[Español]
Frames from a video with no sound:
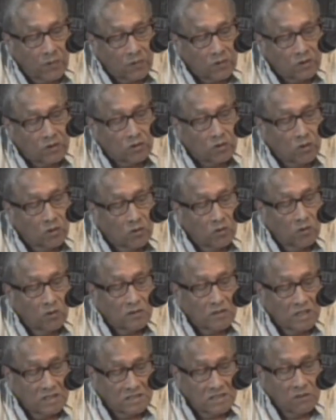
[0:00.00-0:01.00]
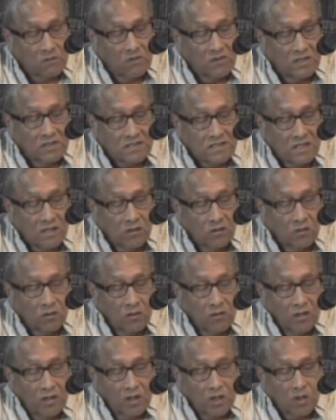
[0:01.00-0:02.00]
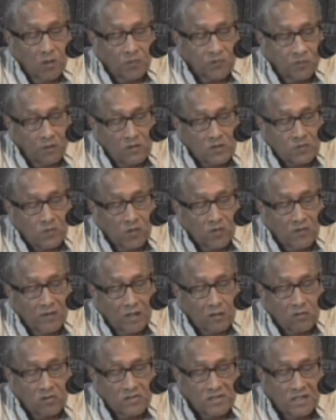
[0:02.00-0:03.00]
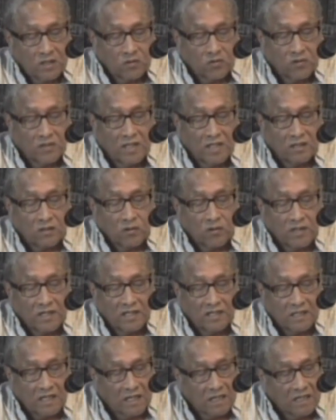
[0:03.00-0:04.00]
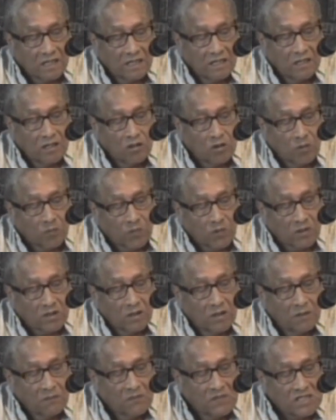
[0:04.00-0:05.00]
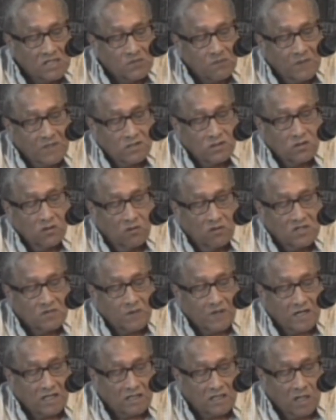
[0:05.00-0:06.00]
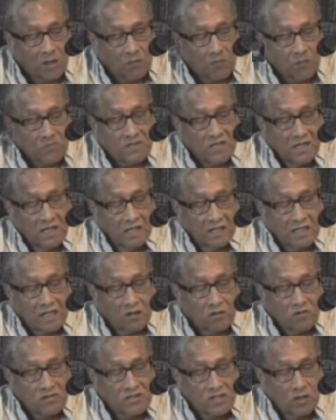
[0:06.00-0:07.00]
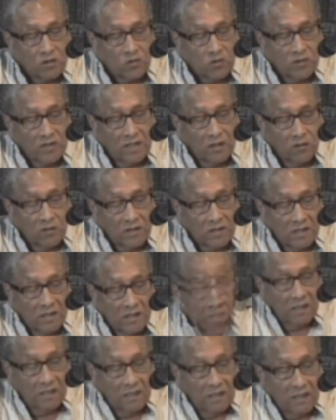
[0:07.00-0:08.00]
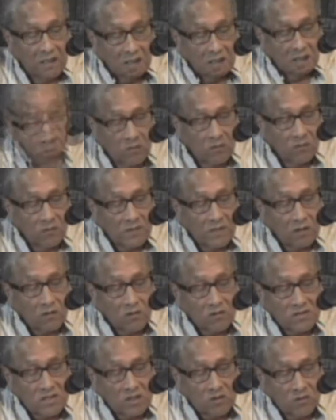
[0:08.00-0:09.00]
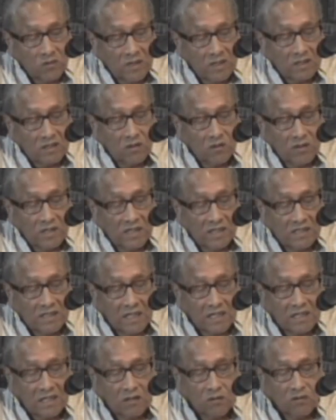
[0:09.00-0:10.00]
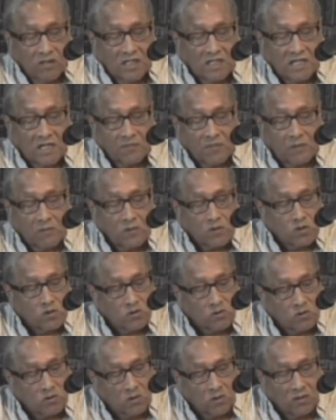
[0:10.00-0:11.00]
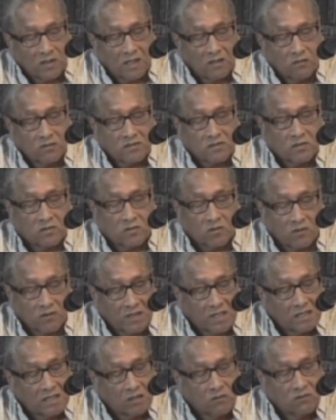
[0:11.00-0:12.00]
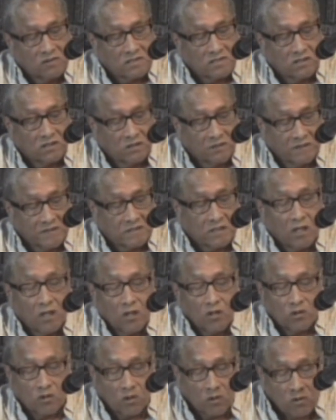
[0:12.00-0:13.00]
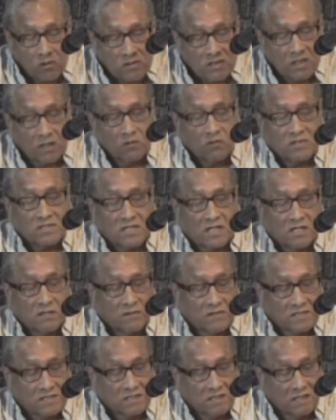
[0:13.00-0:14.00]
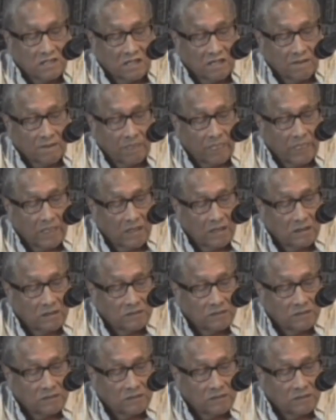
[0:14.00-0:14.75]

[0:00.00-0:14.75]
por todo lo que estamos diciendo, que optamos por una constituyente originaria y no por bismas o es para que constituye una constituyente originaria donde quepamos en nuestra, todos en nuestra diversidad.